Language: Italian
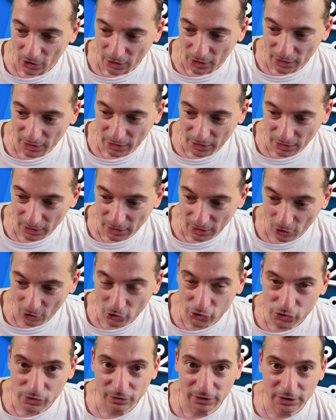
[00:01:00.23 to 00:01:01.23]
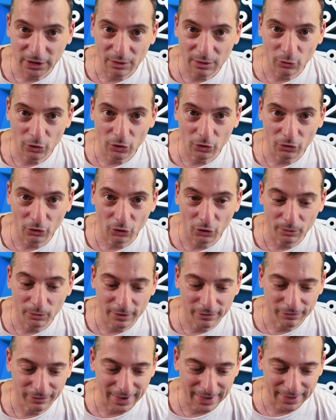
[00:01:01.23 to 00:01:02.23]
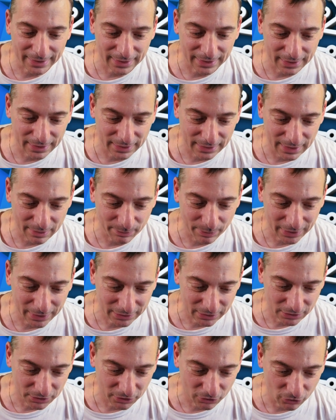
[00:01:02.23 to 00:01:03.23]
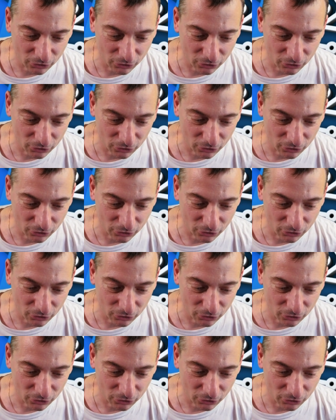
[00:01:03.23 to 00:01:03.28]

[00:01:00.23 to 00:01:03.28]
E oggi vediamo come fare la parte di